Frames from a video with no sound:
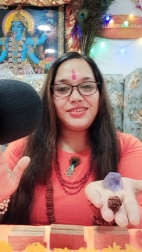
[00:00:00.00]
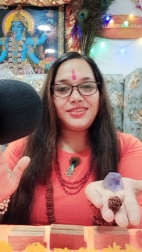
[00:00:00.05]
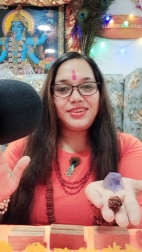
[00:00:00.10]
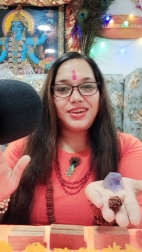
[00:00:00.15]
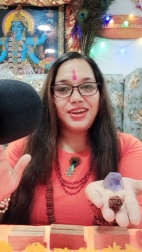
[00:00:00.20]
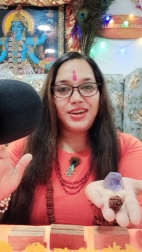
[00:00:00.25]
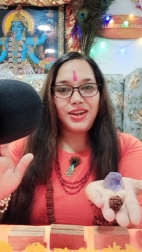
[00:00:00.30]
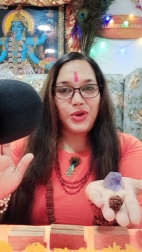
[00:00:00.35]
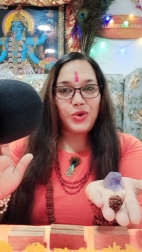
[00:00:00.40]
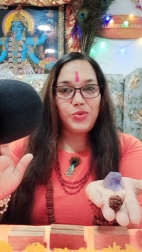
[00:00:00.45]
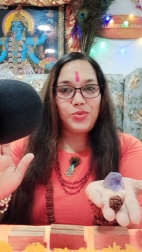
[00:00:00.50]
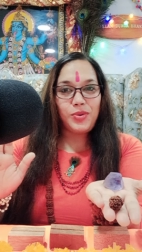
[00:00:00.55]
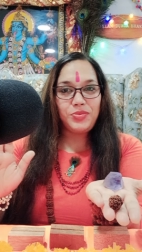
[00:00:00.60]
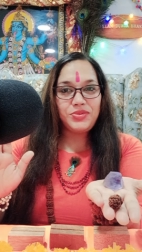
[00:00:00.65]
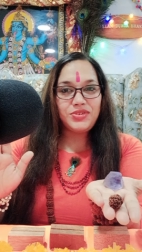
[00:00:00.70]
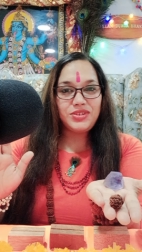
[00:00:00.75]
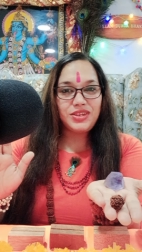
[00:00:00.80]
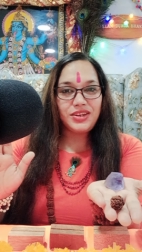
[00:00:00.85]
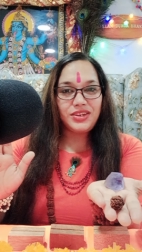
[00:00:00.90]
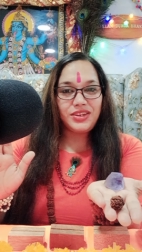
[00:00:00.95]
बेटा होगा
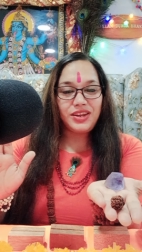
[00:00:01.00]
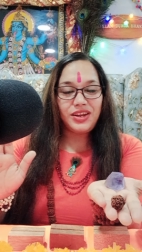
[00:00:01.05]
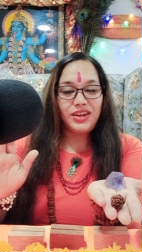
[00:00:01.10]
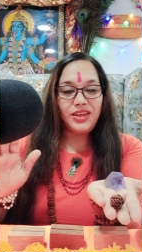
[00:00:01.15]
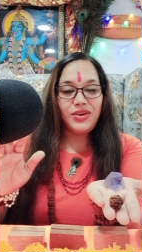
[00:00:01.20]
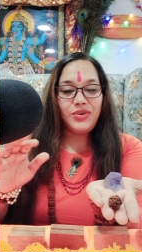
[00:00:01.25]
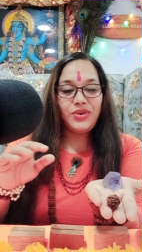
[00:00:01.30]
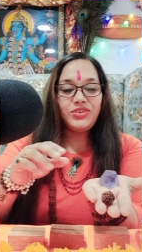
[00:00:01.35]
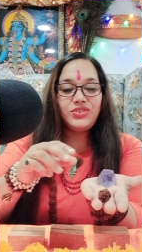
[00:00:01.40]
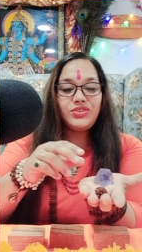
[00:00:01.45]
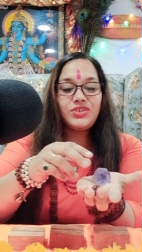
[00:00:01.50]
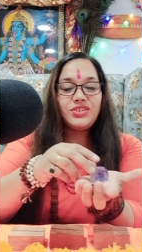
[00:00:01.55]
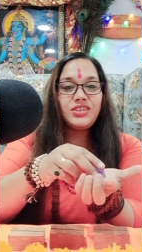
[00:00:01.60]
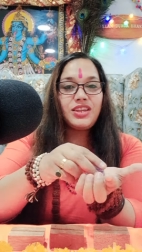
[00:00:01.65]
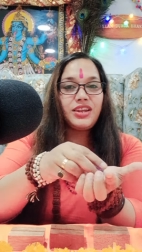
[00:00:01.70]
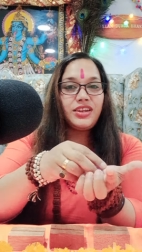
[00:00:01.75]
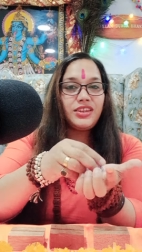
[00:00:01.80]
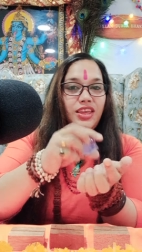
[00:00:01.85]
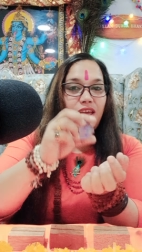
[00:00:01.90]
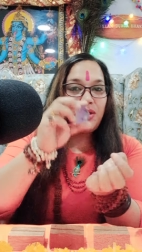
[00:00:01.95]
आपने सेलेक्ट कर लिया होगा जिन्होंने
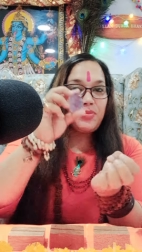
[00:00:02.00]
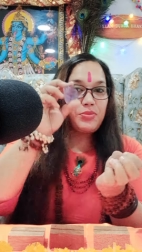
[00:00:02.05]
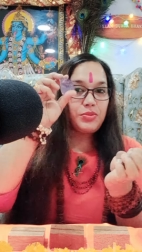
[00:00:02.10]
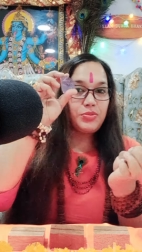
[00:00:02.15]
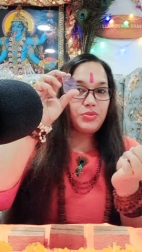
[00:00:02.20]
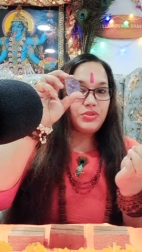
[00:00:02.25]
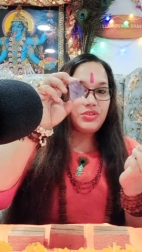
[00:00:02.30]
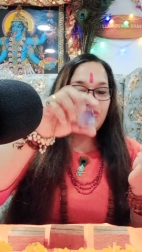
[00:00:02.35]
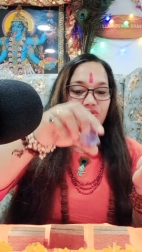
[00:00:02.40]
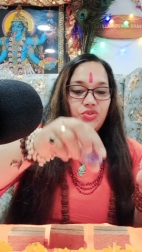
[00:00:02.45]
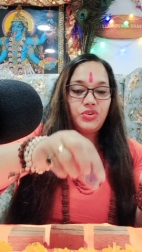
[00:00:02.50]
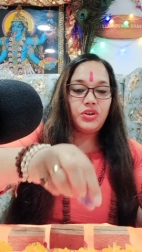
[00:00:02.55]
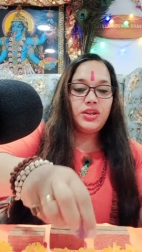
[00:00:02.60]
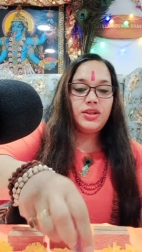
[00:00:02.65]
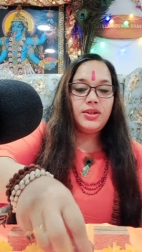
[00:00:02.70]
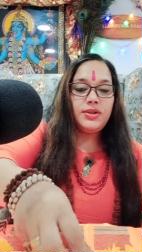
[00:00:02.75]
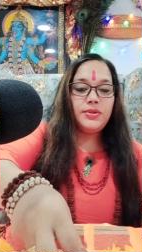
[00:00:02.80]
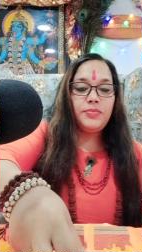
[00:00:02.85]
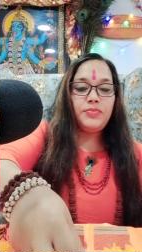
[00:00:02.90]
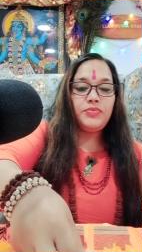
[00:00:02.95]
सेलेक्ट किया है पर्पल स्टोन
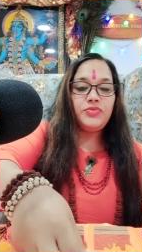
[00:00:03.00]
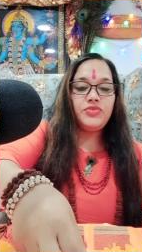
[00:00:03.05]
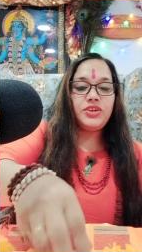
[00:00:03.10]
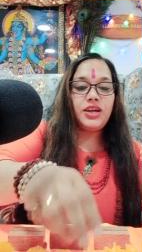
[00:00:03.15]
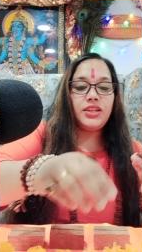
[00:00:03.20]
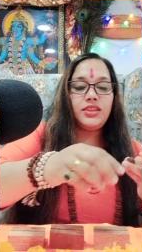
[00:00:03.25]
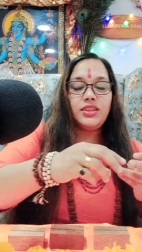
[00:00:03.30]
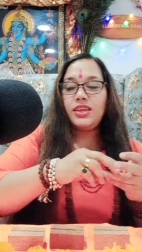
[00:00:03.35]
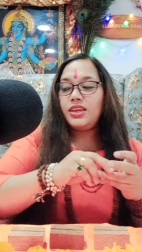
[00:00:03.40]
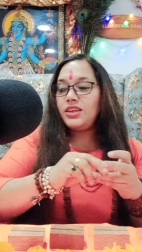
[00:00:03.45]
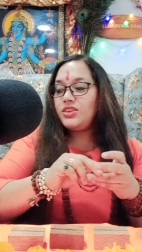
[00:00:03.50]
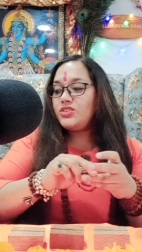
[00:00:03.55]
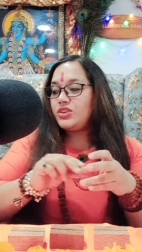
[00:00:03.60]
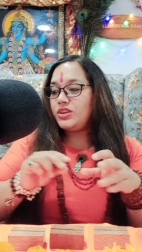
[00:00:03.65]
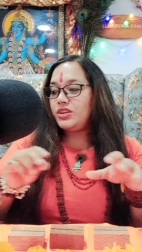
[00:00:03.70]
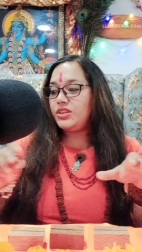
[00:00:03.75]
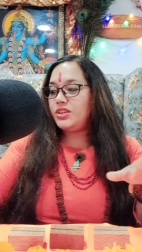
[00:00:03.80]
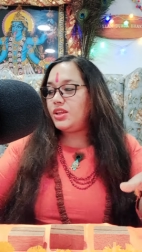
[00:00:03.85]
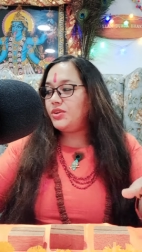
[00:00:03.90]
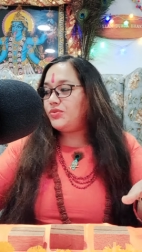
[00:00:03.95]
जानते हैं कि
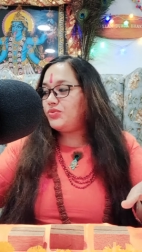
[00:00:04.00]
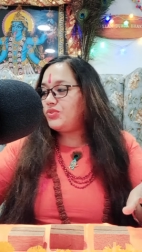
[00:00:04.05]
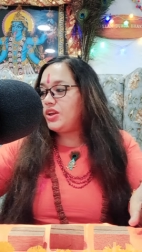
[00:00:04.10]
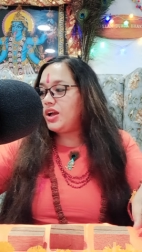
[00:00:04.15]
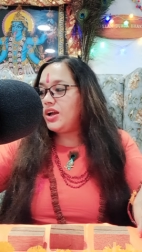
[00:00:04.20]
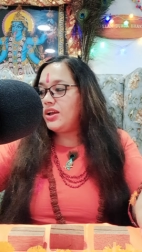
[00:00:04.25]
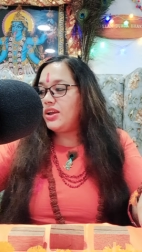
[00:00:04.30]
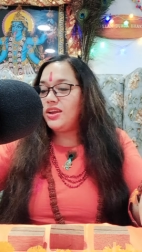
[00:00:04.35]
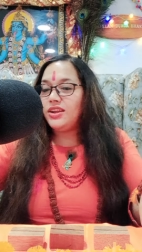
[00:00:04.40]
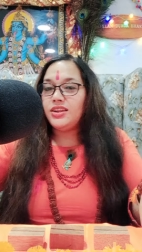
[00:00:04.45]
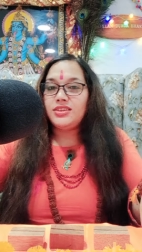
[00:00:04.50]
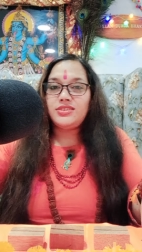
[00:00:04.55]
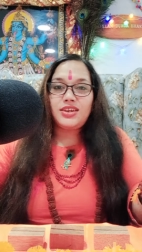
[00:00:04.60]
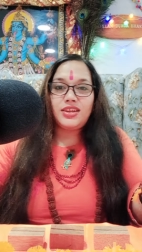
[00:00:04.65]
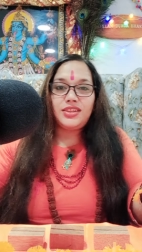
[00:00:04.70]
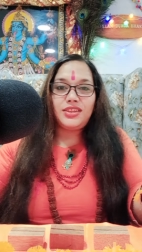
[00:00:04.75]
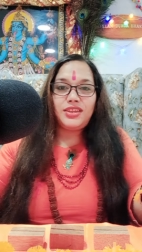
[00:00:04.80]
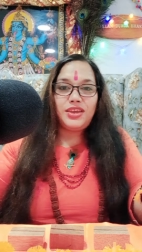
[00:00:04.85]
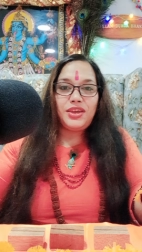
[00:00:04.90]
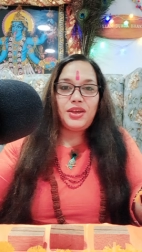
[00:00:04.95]
शनिदेव क्या कहना
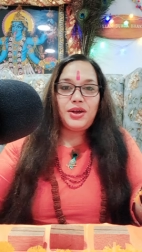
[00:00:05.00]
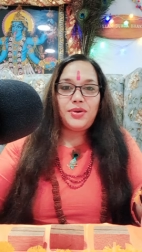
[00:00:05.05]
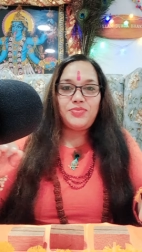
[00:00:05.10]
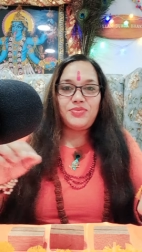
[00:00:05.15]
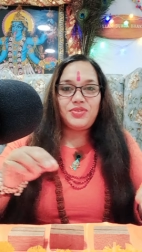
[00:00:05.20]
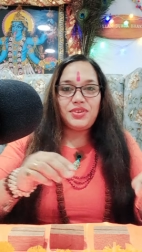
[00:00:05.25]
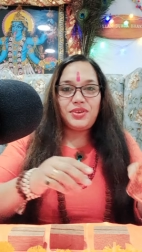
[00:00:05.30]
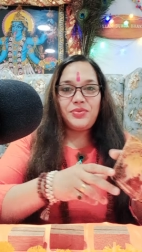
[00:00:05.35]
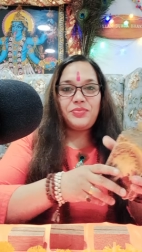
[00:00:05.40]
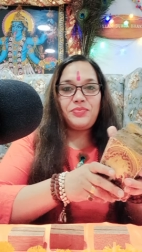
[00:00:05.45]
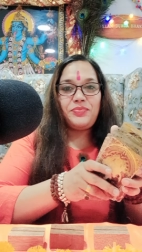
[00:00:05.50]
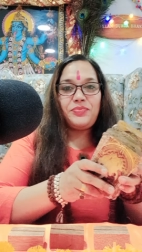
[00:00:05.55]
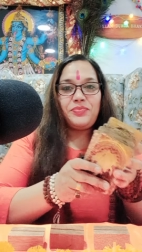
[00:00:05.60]
चाहते हैं आपसे